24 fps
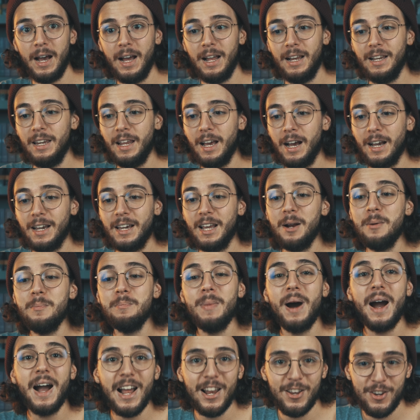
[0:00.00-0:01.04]
a, a
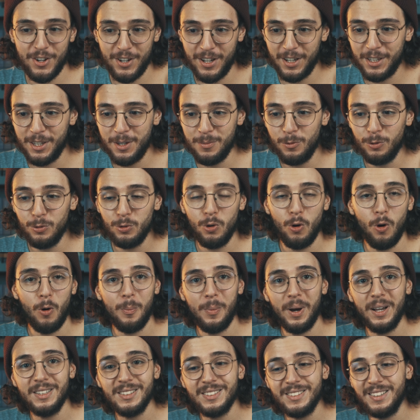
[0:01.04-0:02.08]
gramática que mudou,
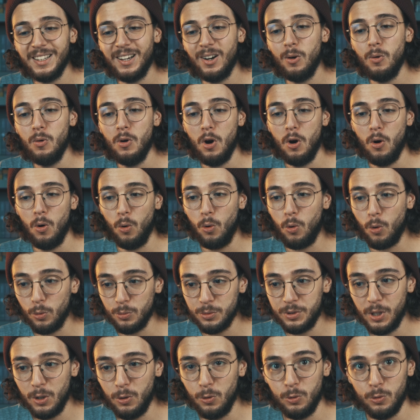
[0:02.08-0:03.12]
mas não o
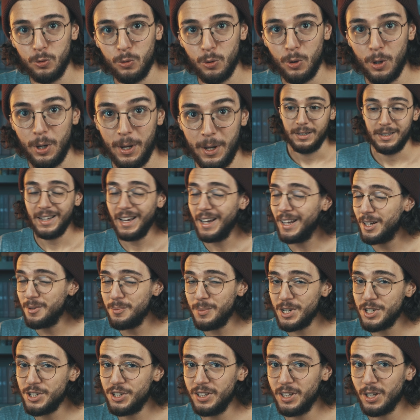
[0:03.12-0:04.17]
conteúdo. Cara,
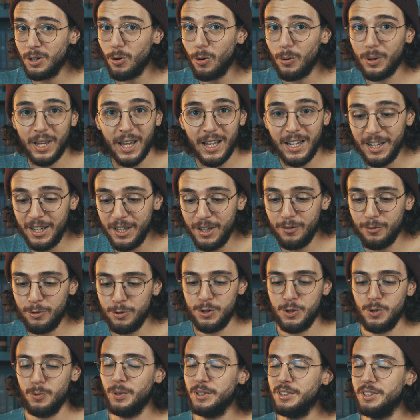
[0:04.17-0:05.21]
imagina qualquer livro
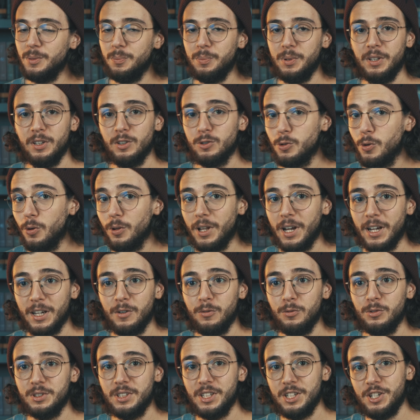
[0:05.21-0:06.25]
de uma disciplina escolar
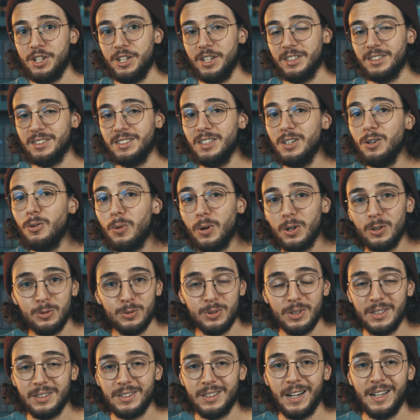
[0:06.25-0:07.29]
que você tinha cinco
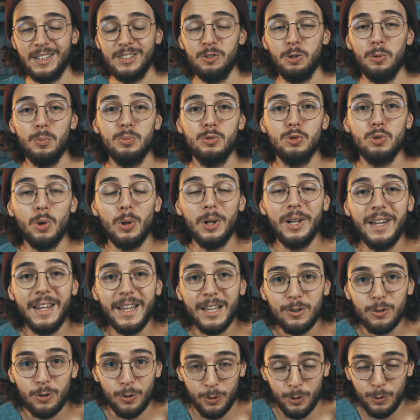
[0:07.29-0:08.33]
anos atrás é
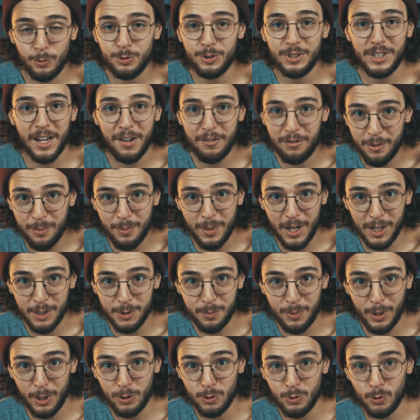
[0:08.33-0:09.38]
obsoleto, não serve mais
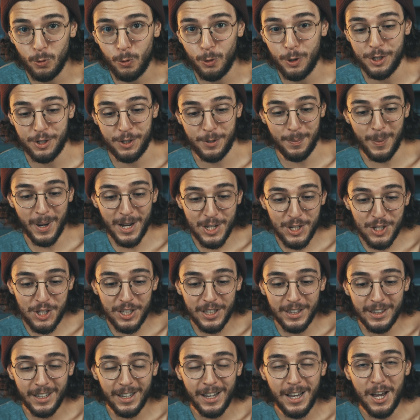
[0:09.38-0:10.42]
para isso hoje.
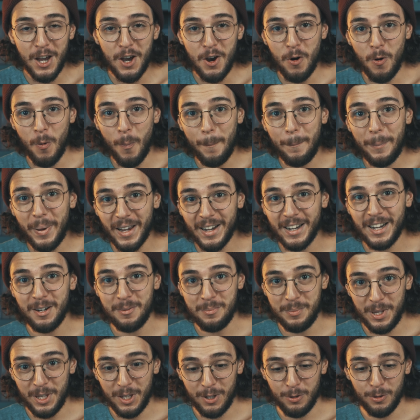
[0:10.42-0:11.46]
Imagina um
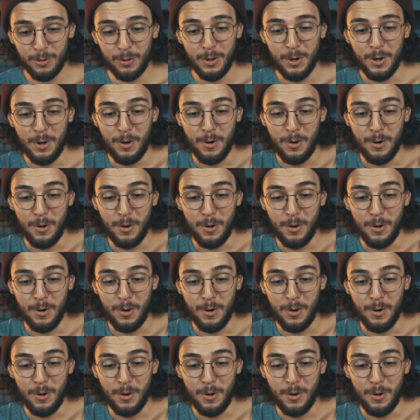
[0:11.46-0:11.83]
pergaminho